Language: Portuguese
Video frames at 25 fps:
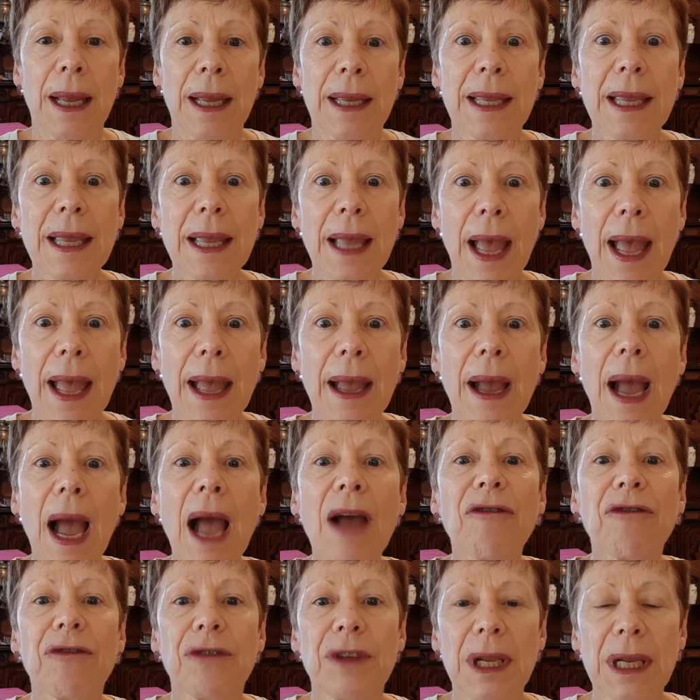que é
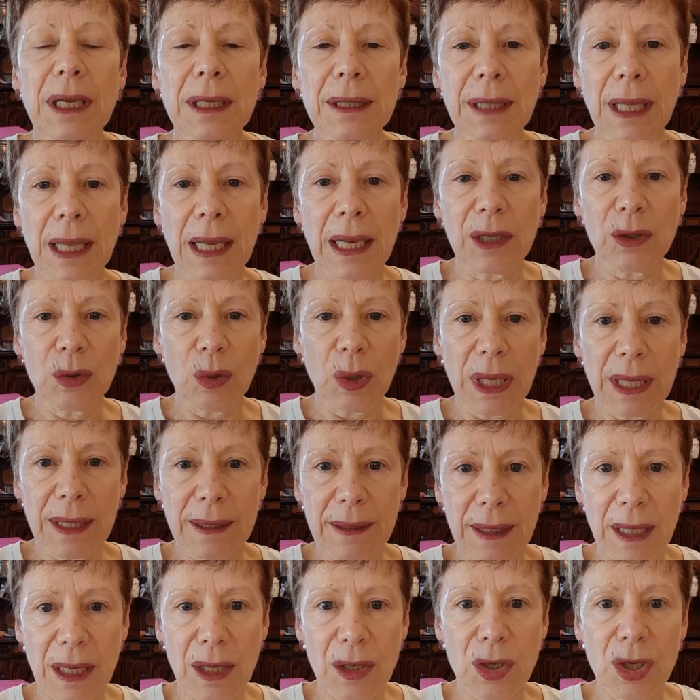a filha dele,
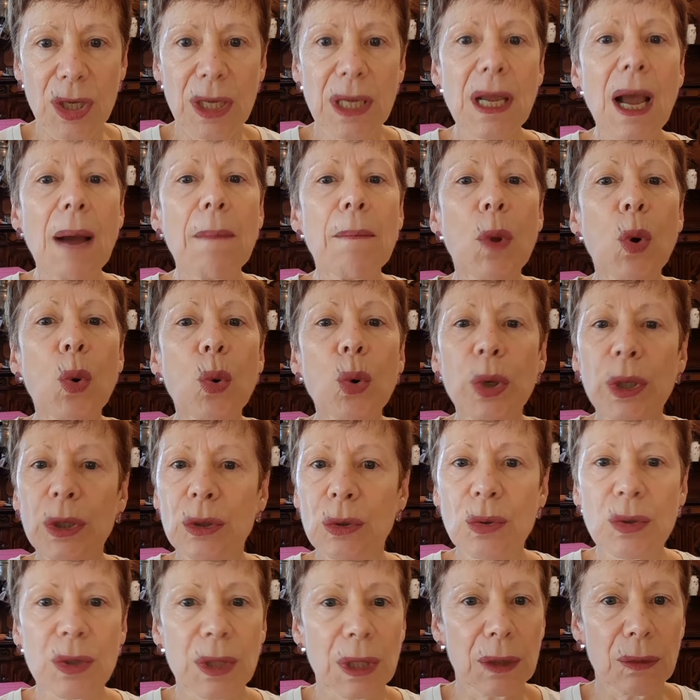adolescente, que há
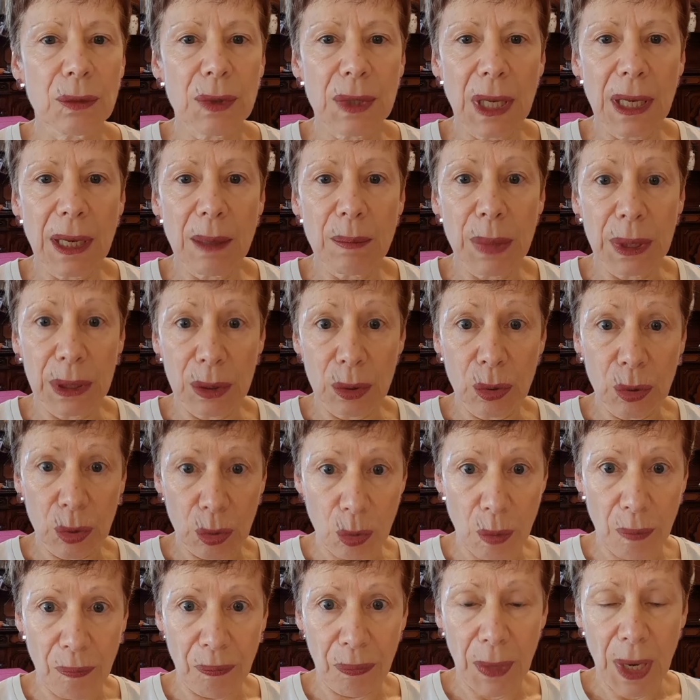muitos anos ele
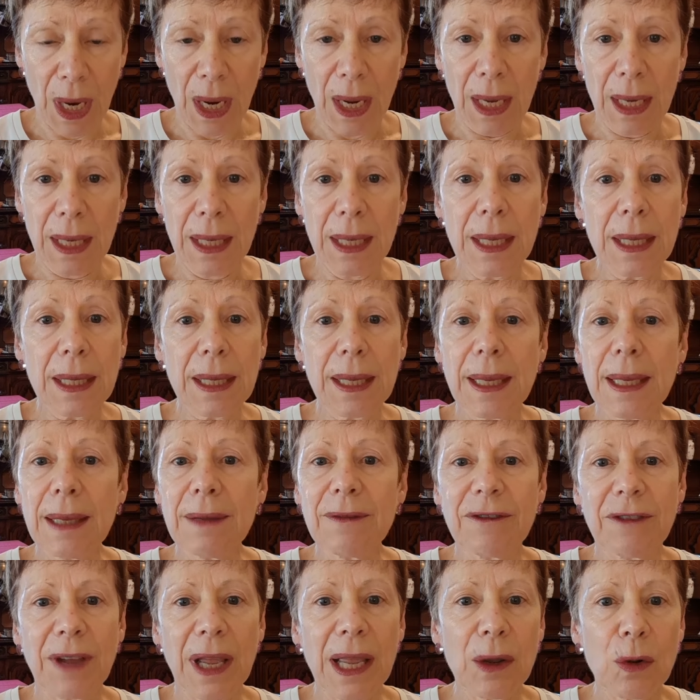abandonou e que
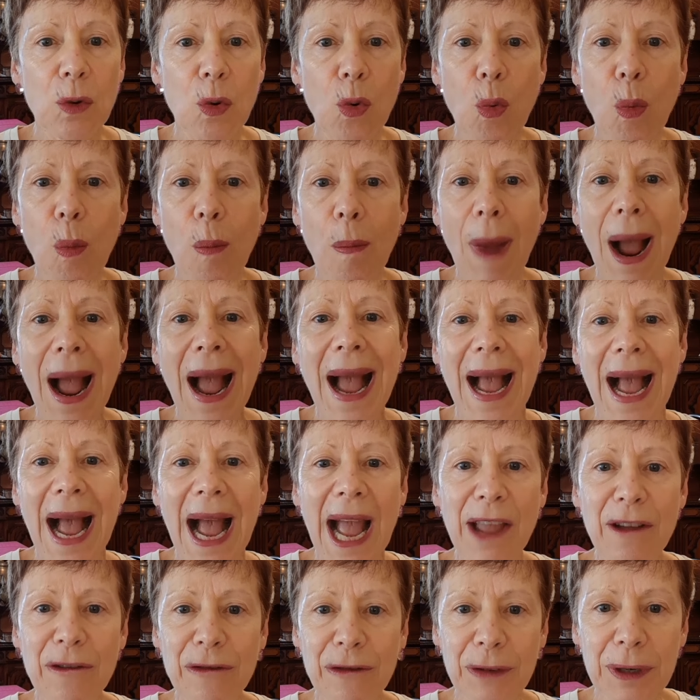vem com uma
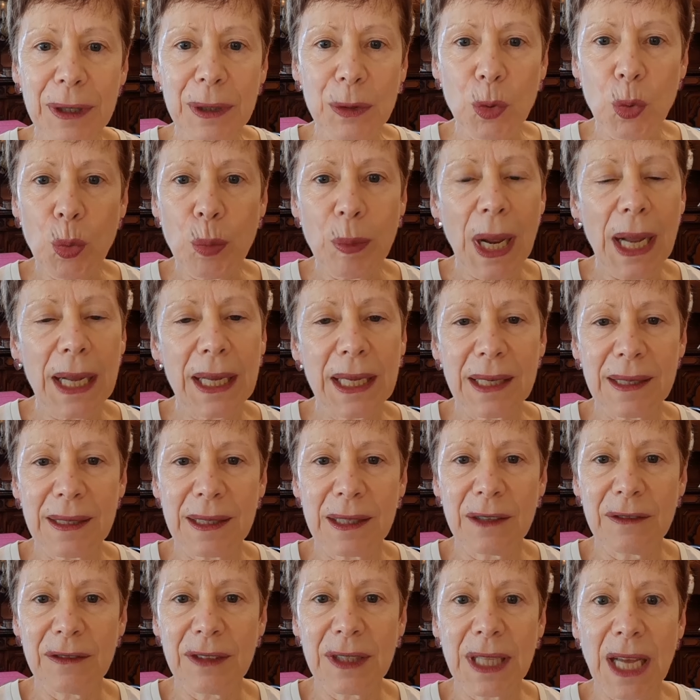raiva, uma
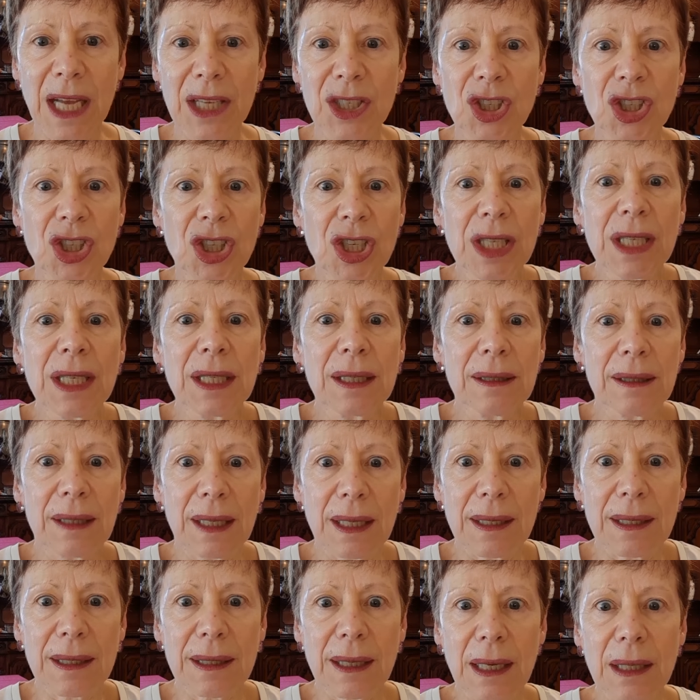agressividade
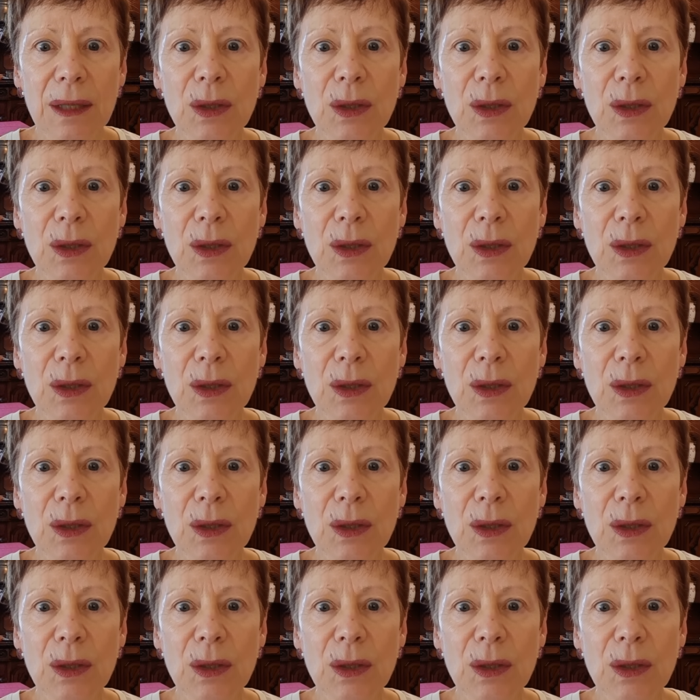gigantesca.